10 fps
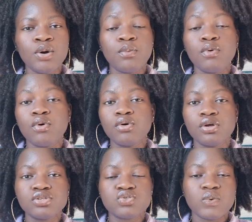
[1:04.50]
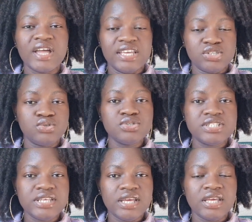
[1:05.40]
pour euh, soit
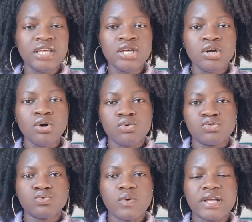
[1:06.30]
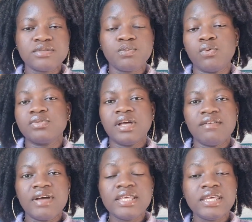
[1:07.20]
étudier, ou soit pour
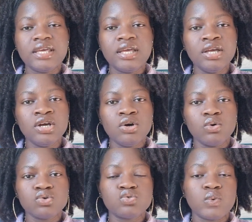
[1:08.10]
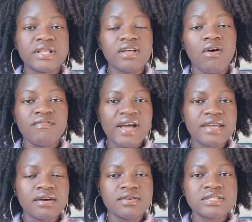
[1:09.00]
travailler, ou soit en
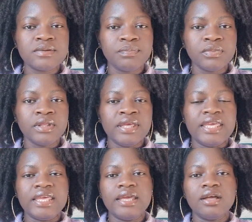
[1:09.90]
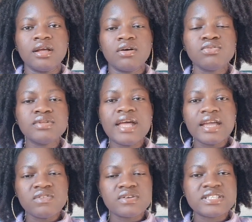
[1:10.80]
vacances. Et quand on
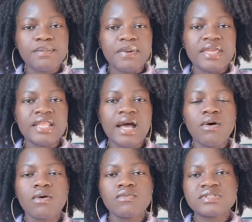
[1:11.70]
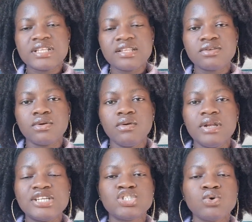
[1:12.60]
arrive dans ces pays-là, on constate que
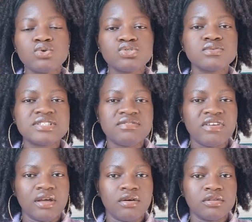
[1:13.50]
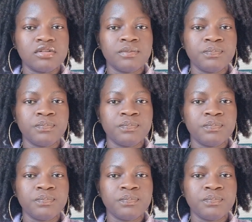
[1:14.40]
les choses sont différentes.